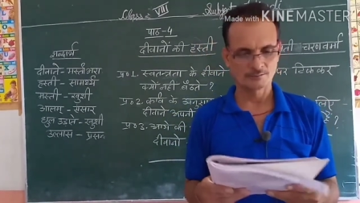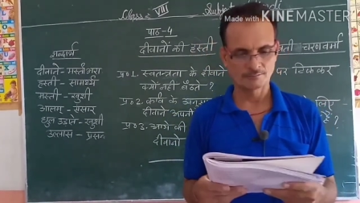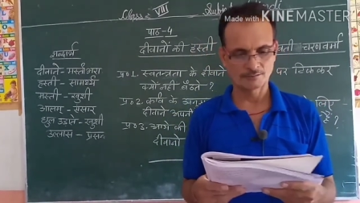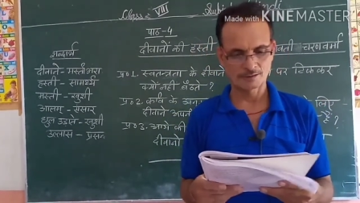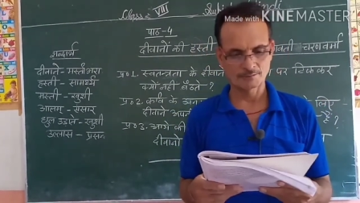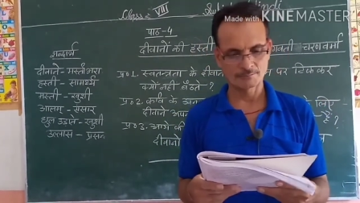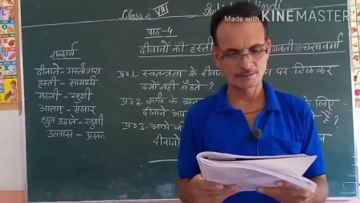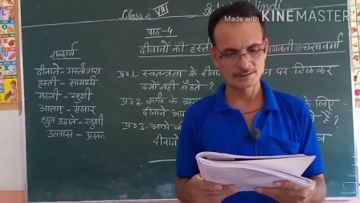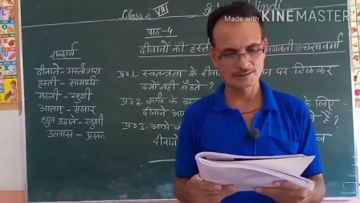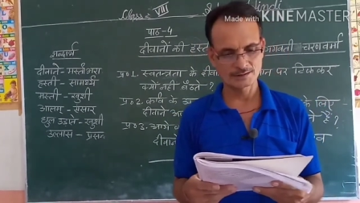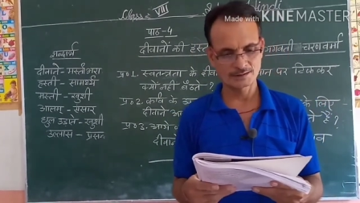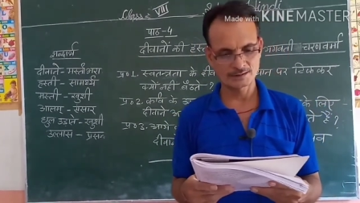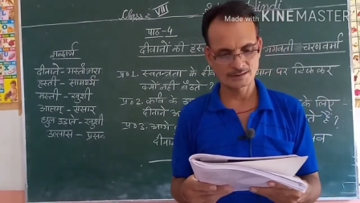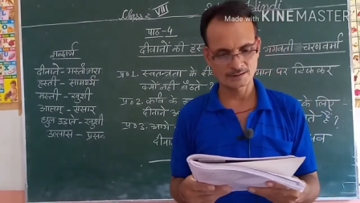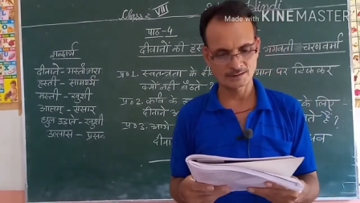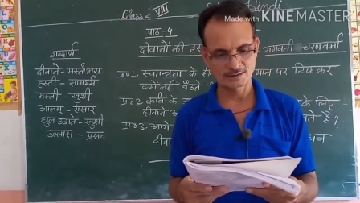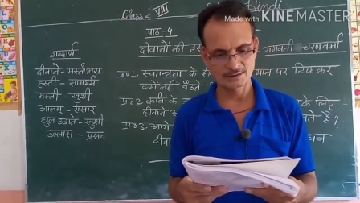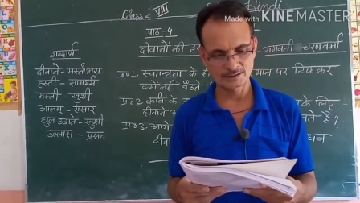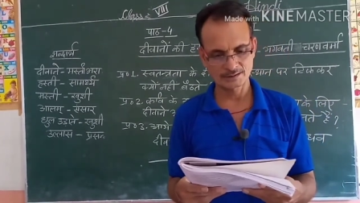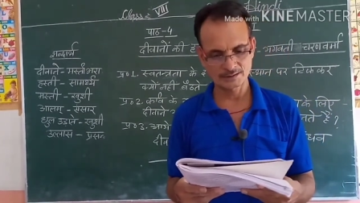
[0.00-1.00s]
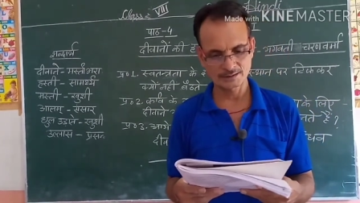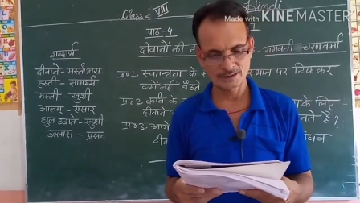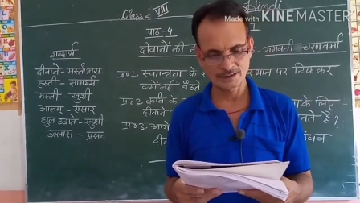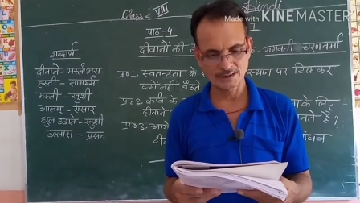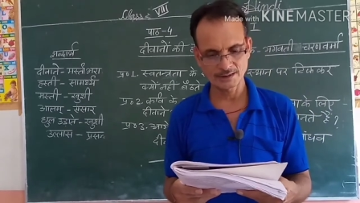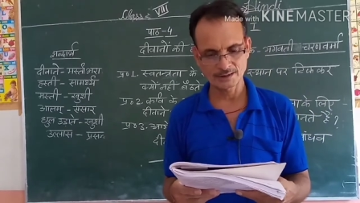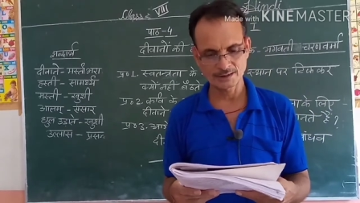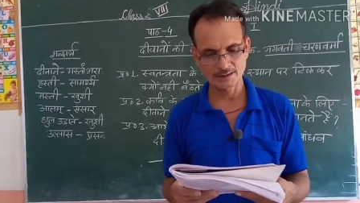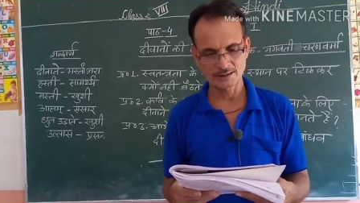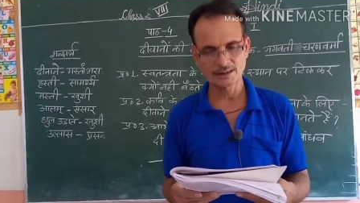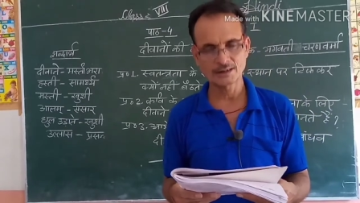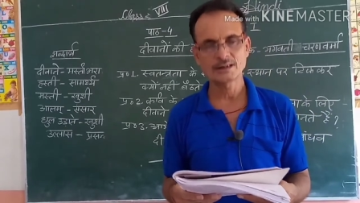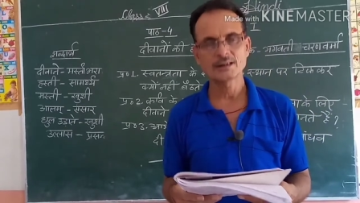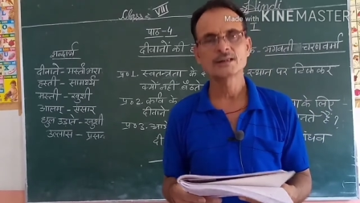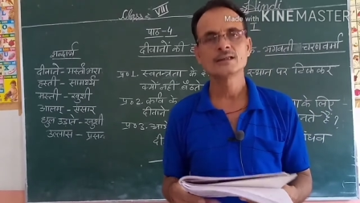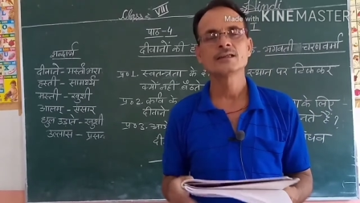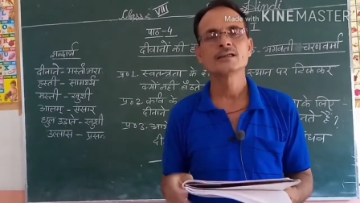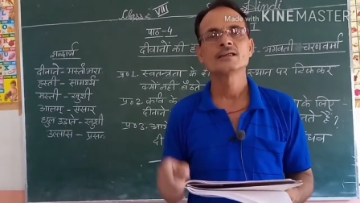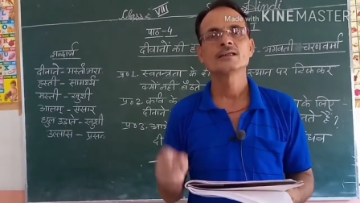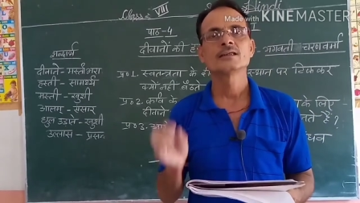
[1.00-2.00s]
वर्मा जी लिखते हैं कि
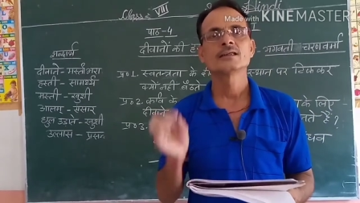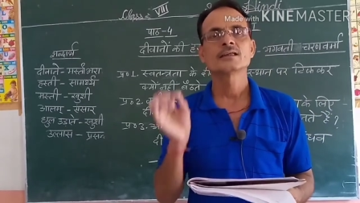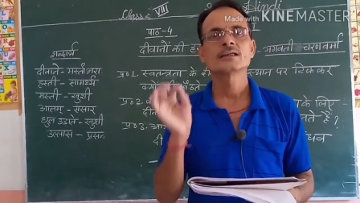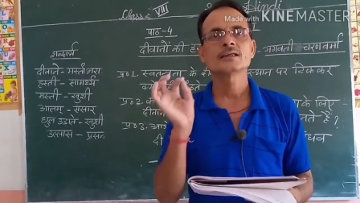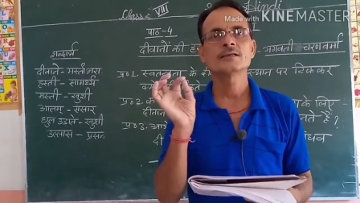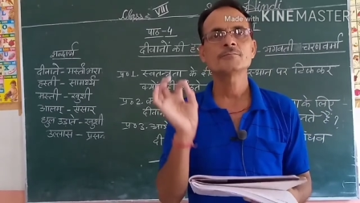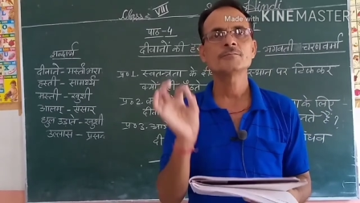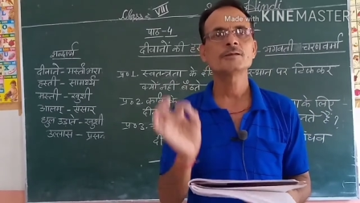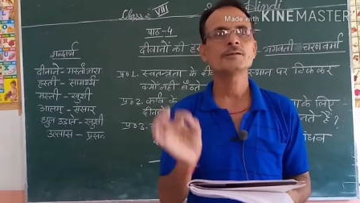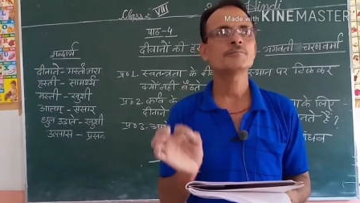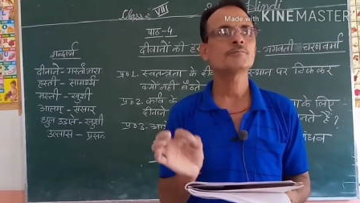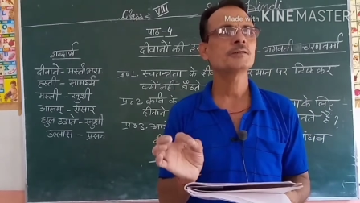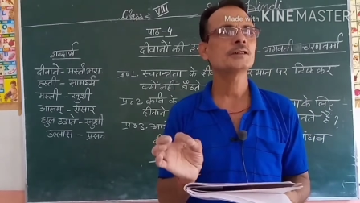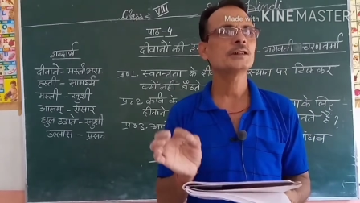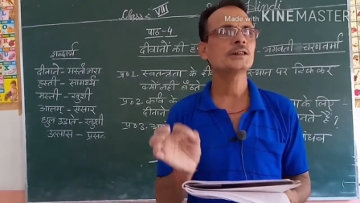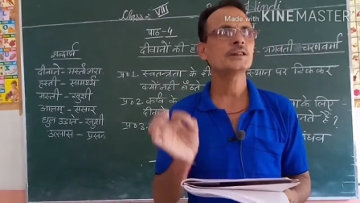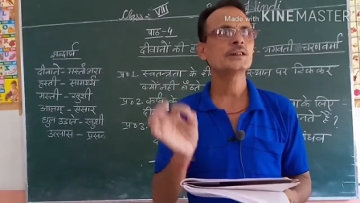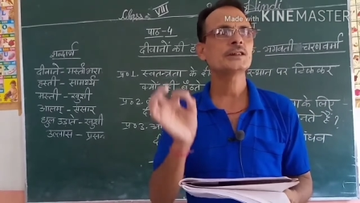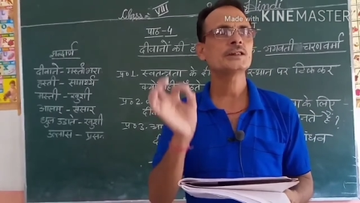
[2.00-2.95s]
कभी भी